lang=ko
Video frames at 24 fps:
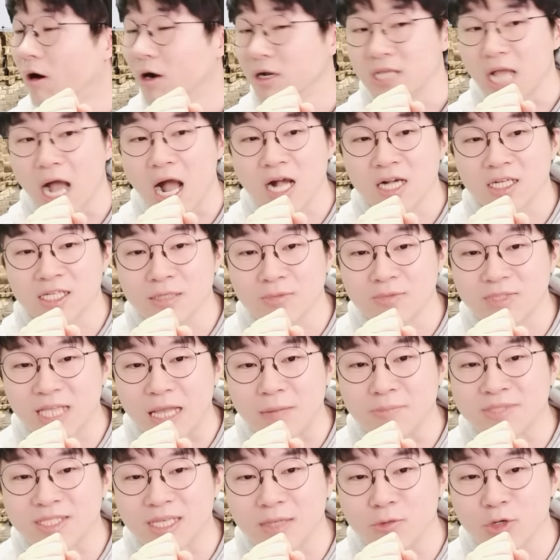양심
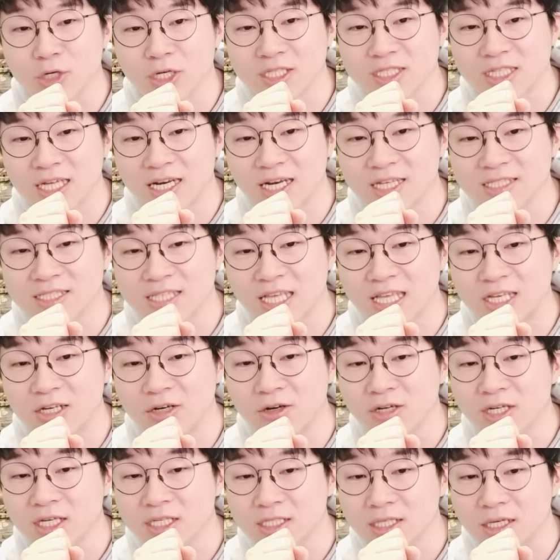쌈 싸먹게 잘랐는데
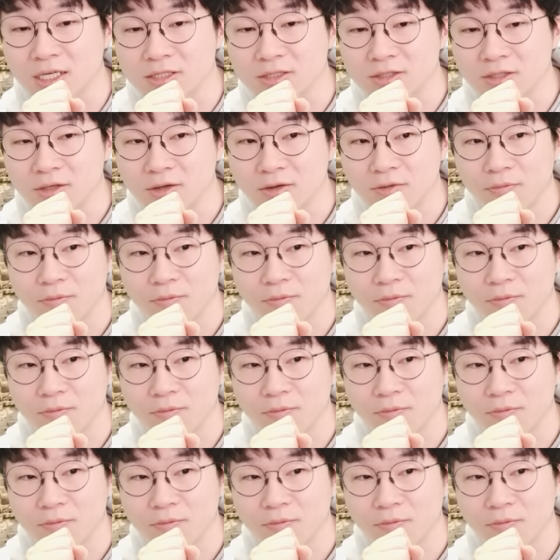이렇게 잘랐어요.